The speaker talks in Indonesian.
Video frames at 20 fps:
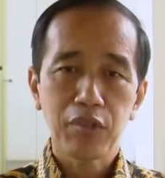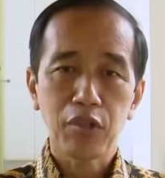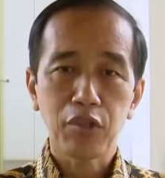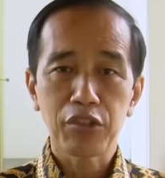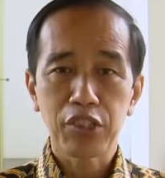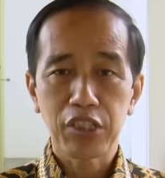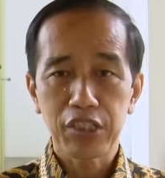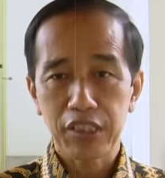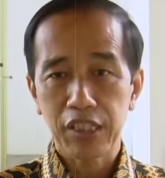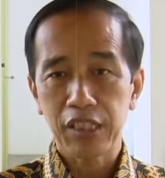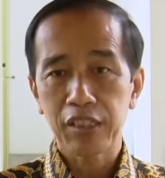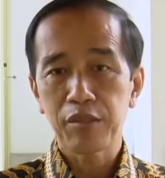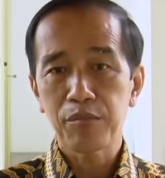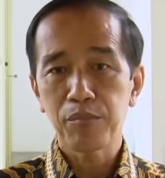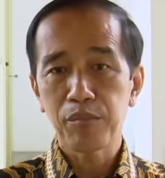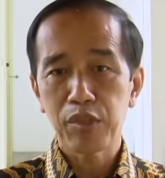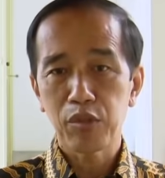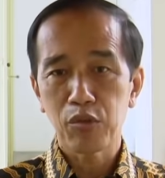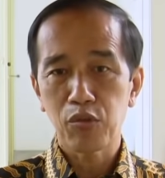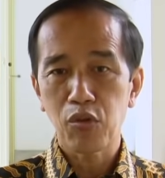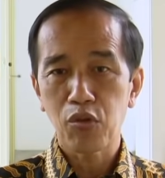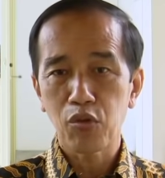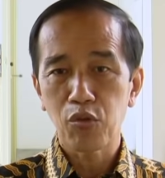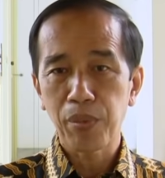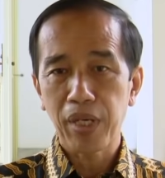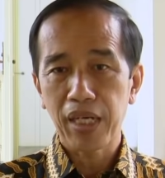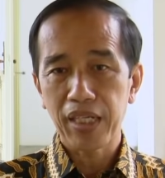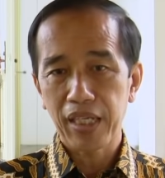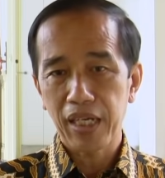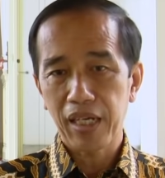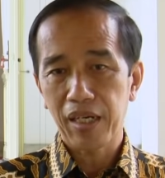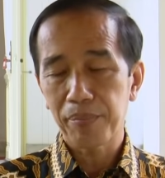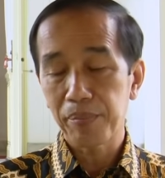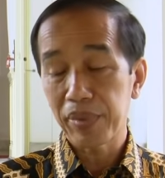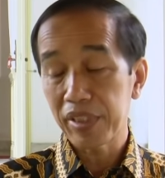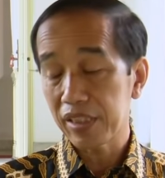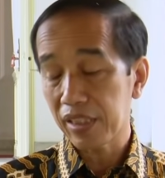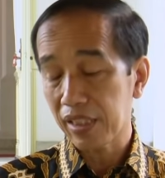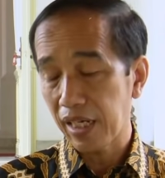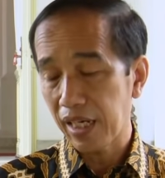konsisten mendukung upaya
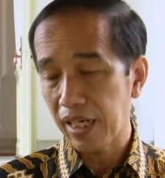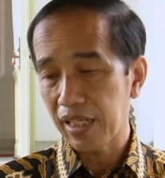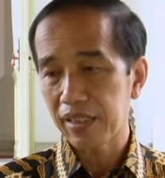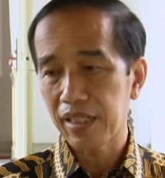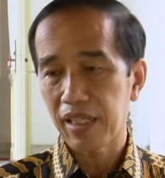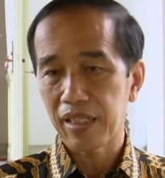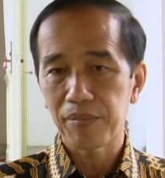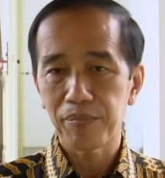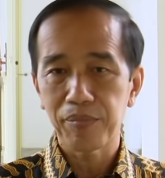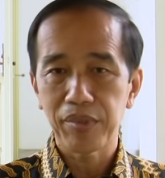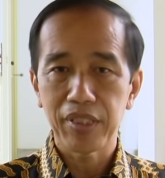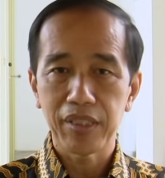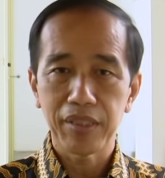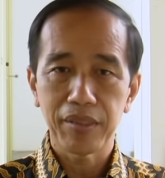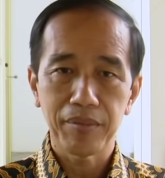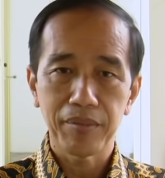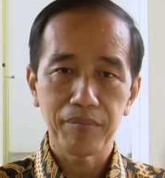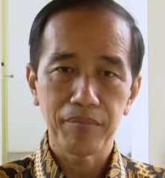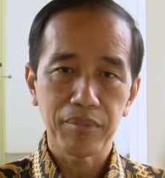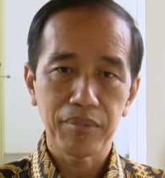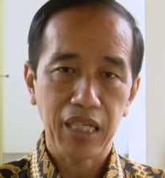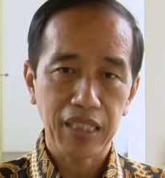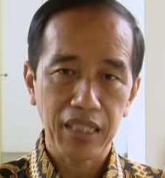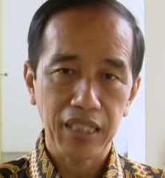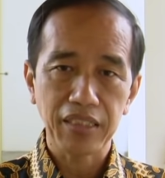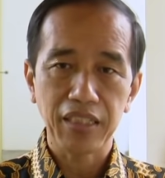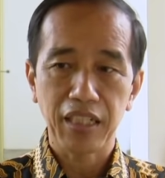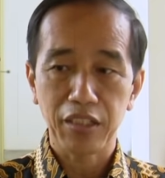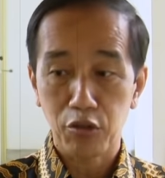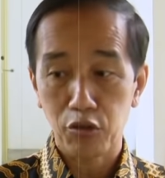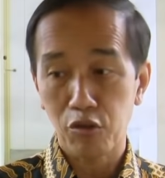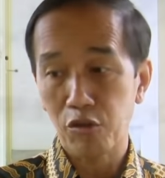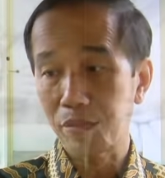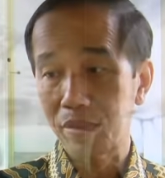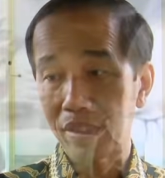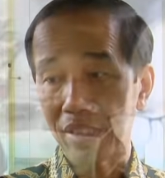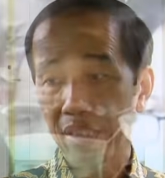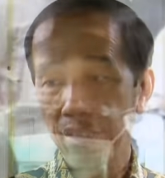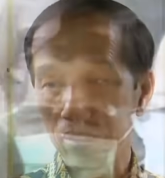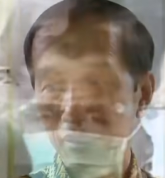pencegahan dan pemberantasan korupsi.